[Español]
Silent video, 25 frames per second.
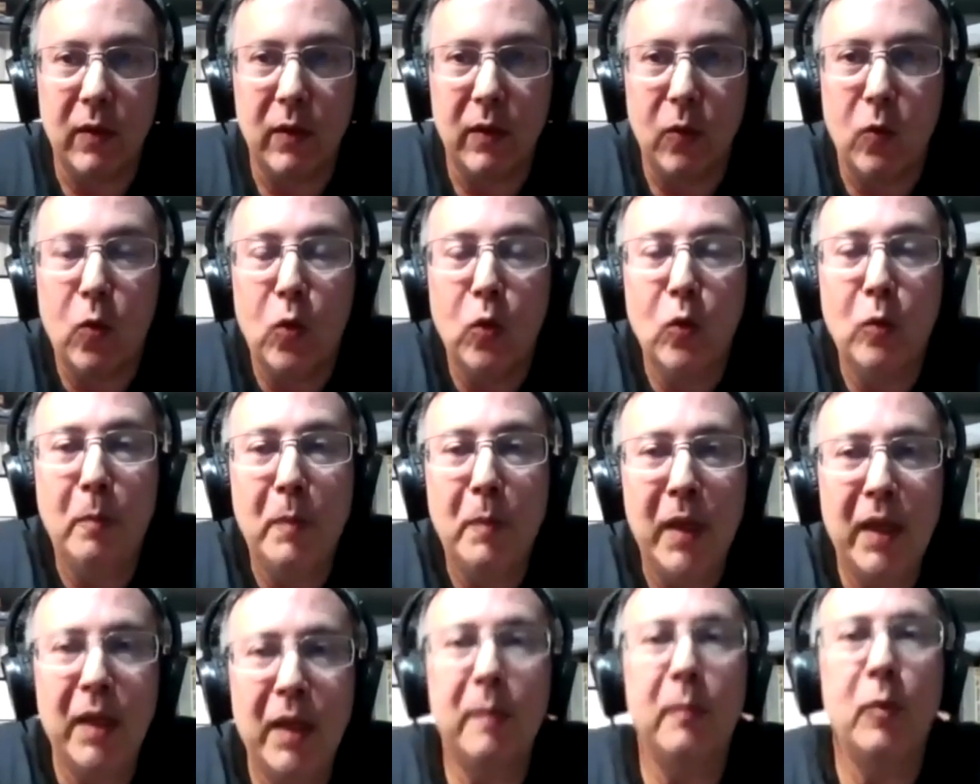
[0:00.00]
un
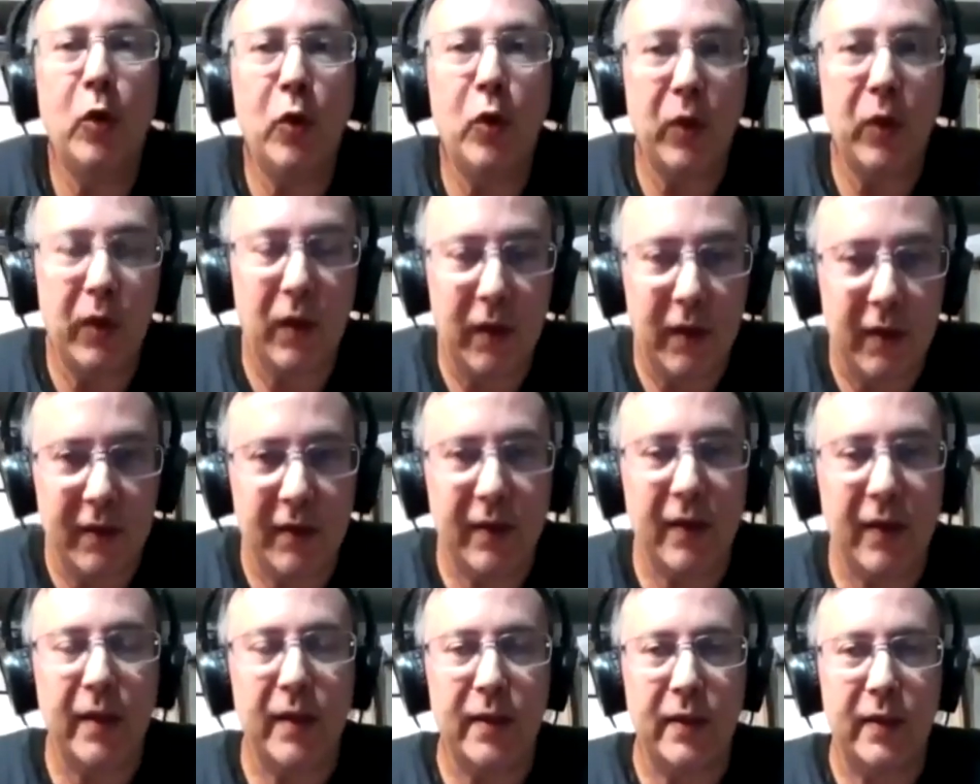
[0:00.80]
mínimo de
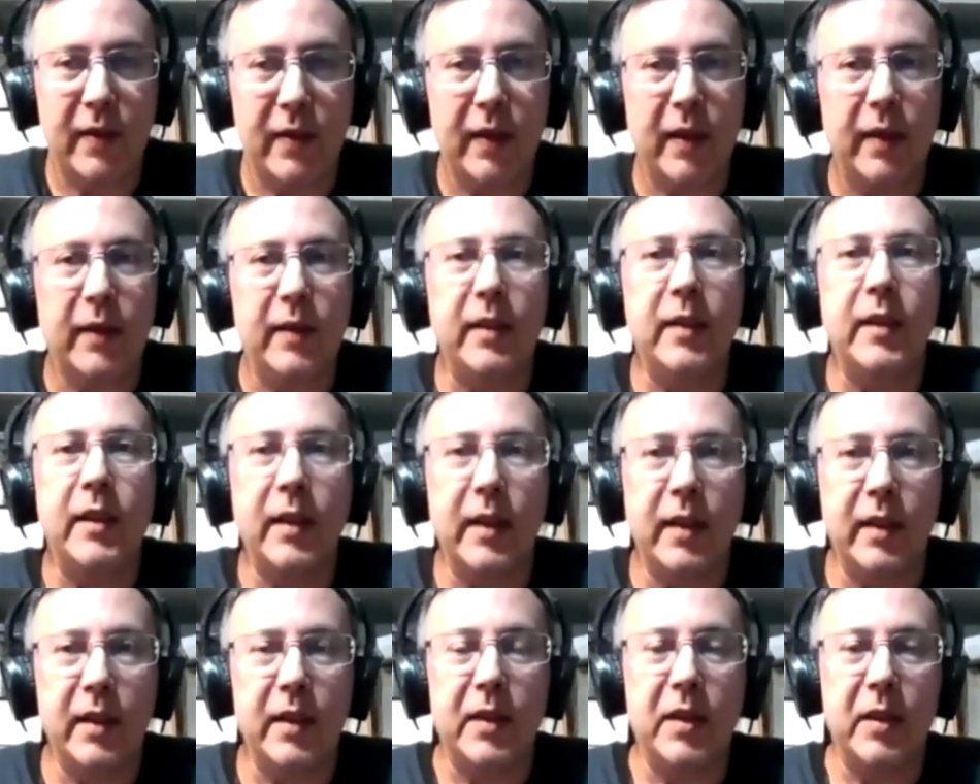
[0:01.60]
decencia tiene
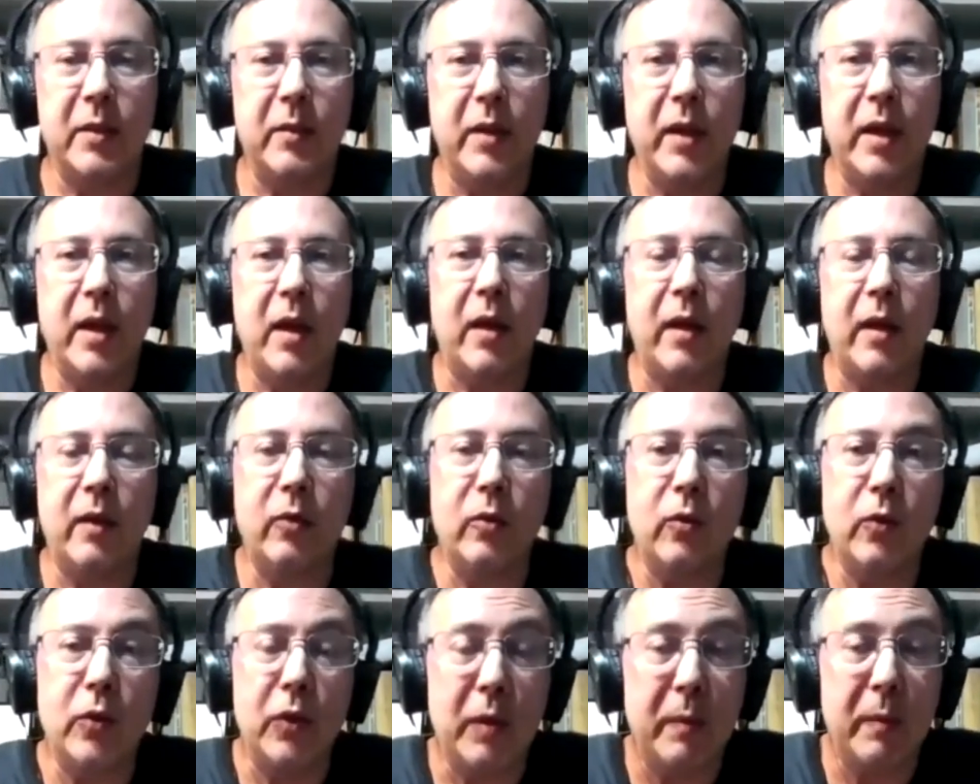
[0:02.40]
que llevar al
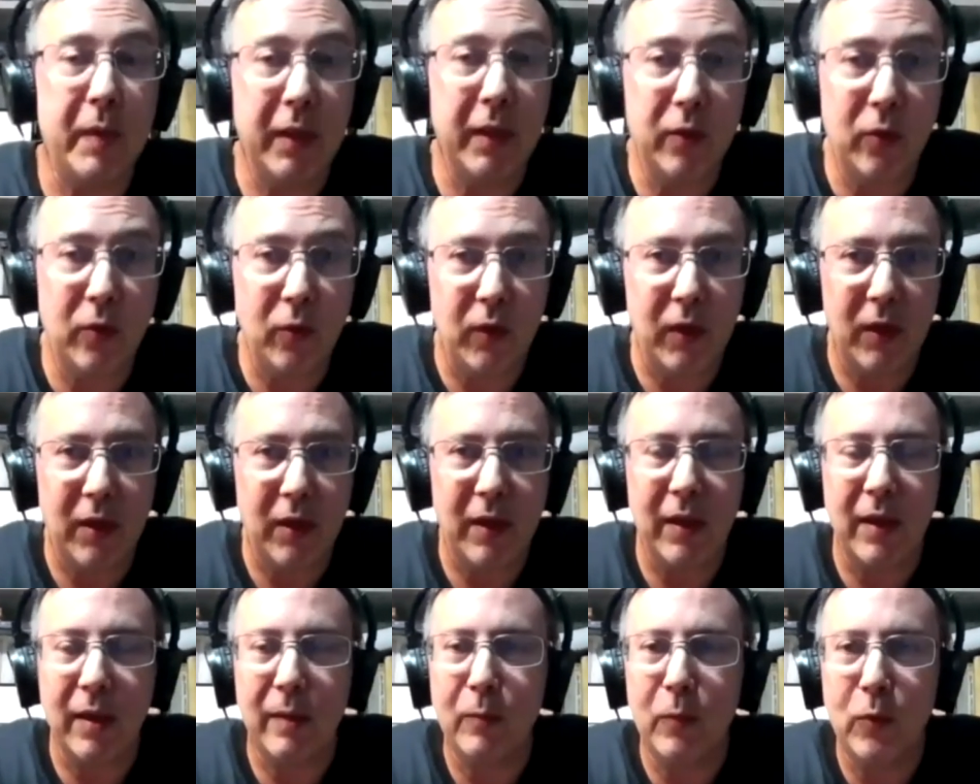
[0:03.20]
reconocimiento de que
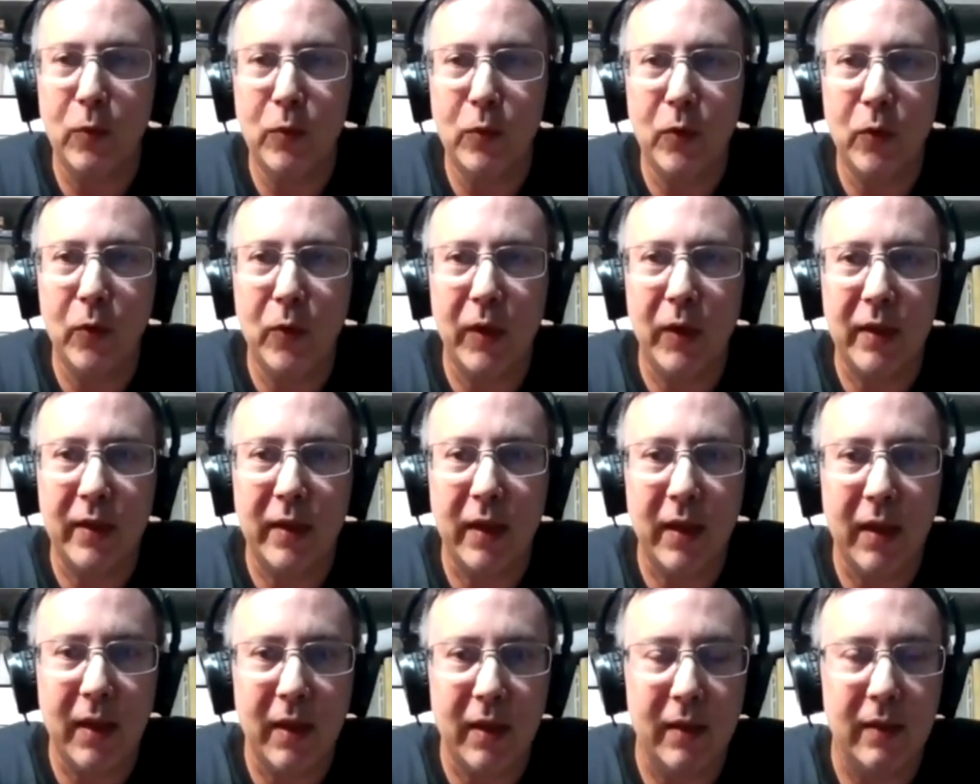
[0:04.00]
el mundo
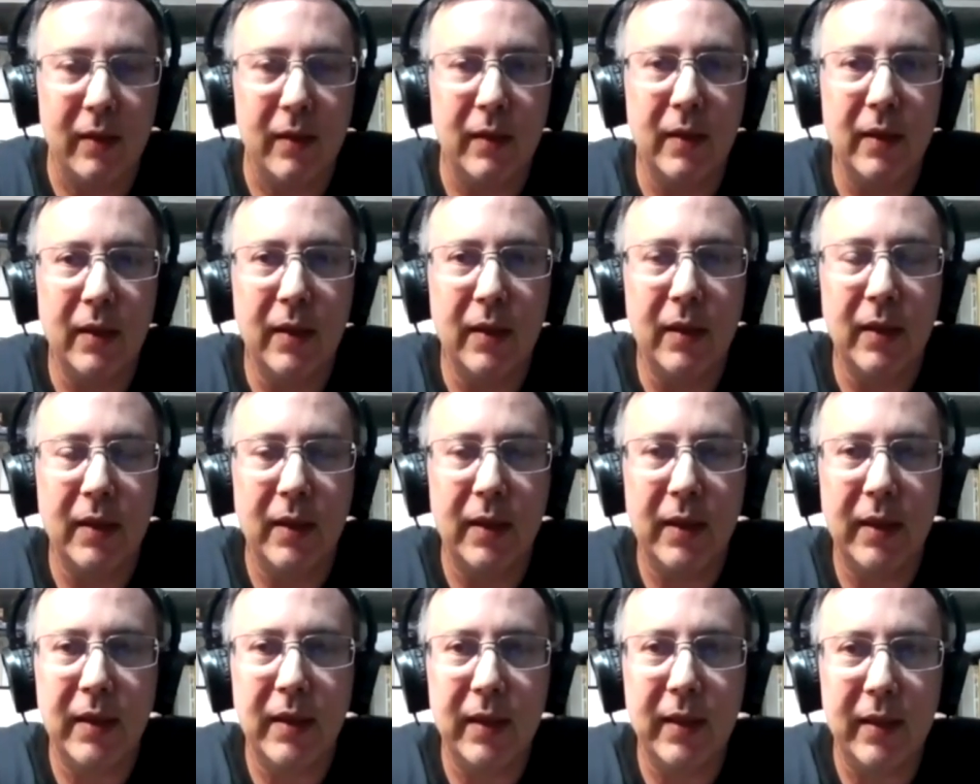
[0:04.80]
está
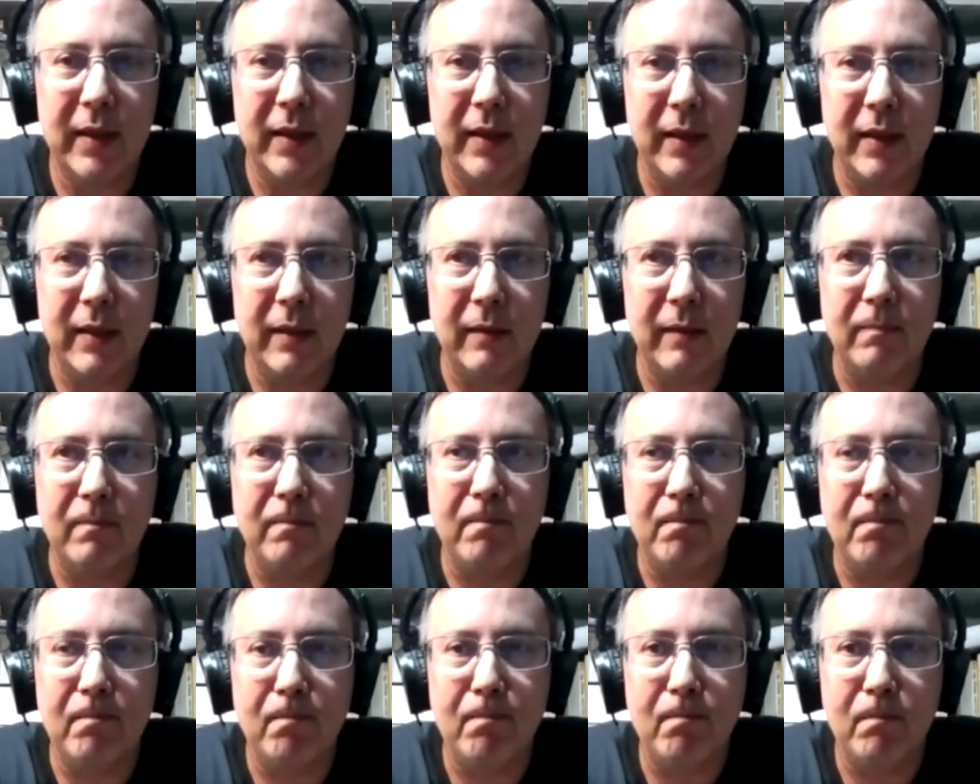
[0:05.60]
eh,
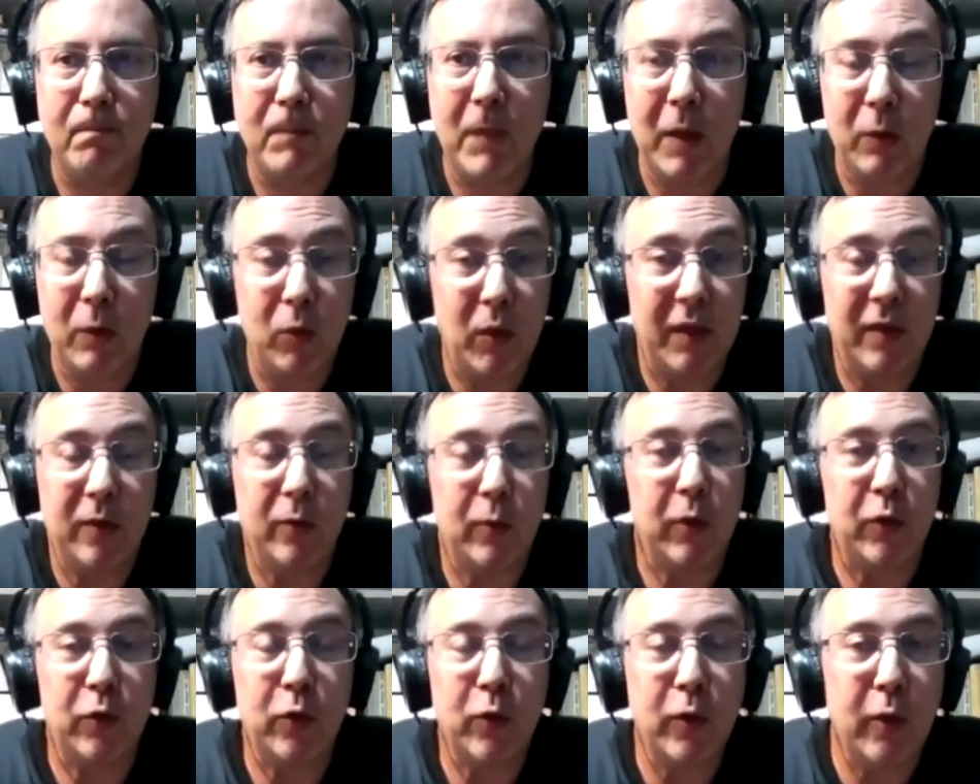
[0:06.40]
en una
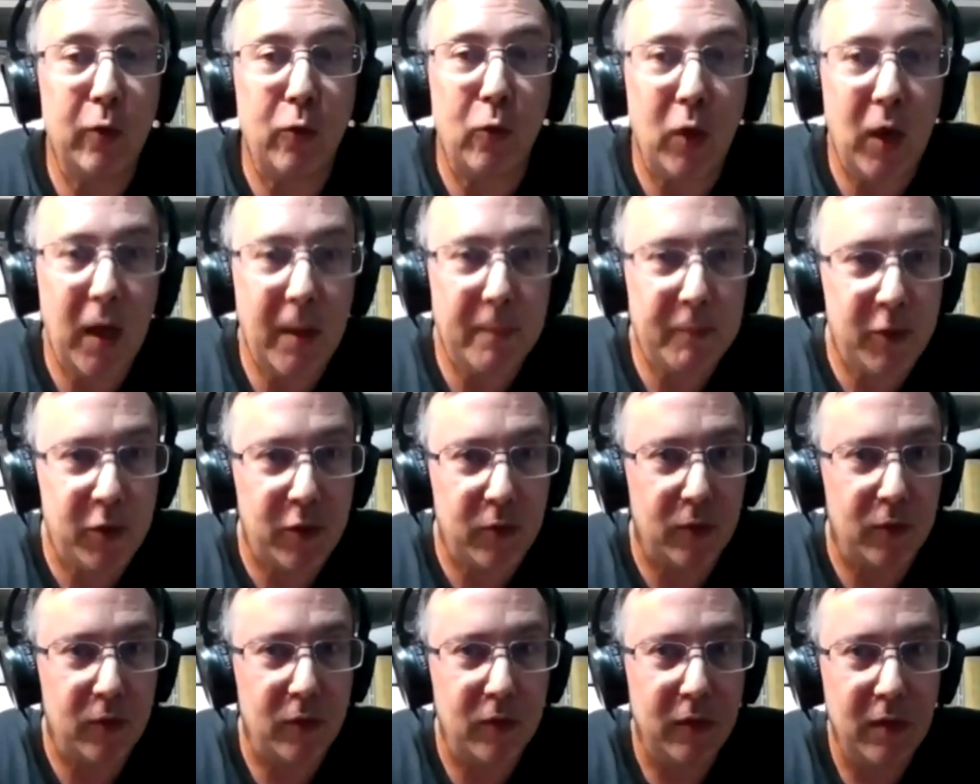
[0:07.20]
situación de colapso,